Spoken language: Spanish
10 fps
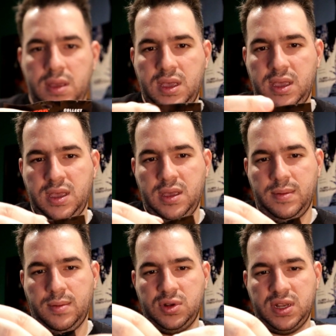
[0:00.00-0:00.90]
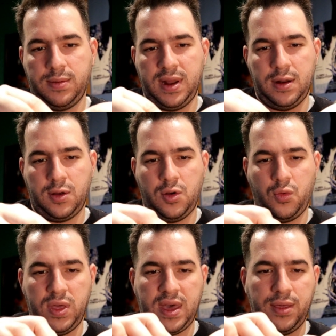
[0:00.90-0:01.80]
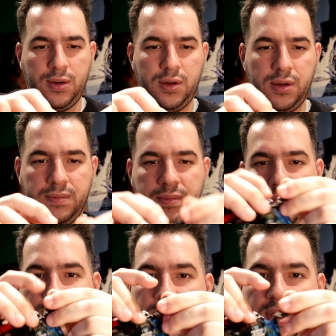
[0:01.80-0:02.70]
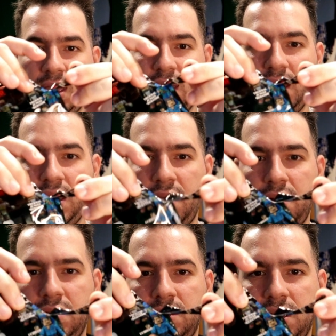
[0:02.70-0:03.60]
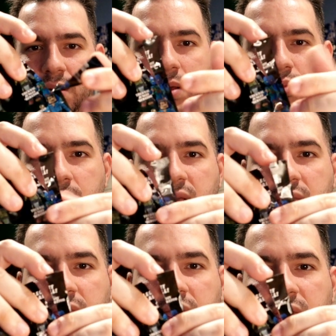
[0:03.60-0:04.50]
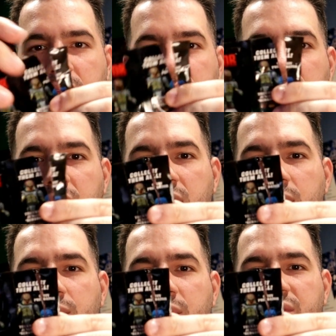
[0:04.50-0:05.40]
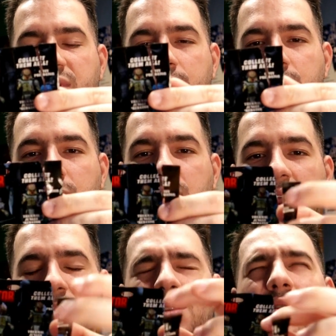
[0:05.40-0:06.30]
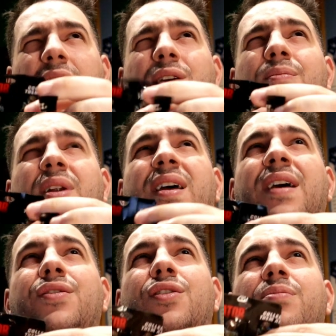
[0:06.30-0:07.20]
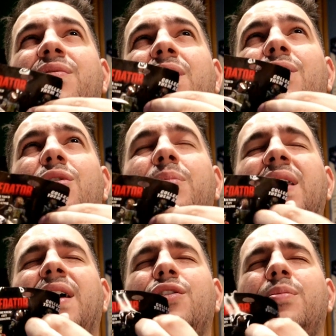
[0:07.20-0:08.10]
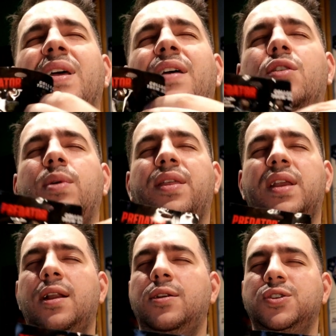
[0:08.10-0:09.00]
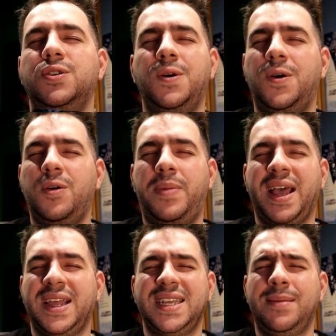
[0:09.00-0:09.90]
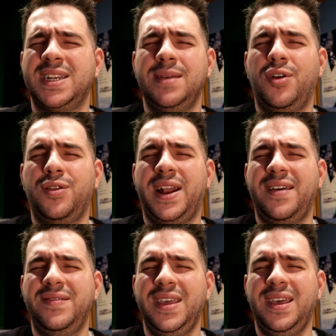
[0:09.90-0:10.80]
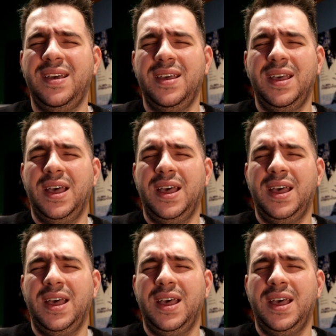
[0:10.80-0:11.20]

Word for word: Eh, vamos a abrirlo con cuidado. Bien, se abre por aquí. Por favor, que me toque un Predator, por favor, Predator, Predator. Voy a cerrar los ojos para que sea más emocionante,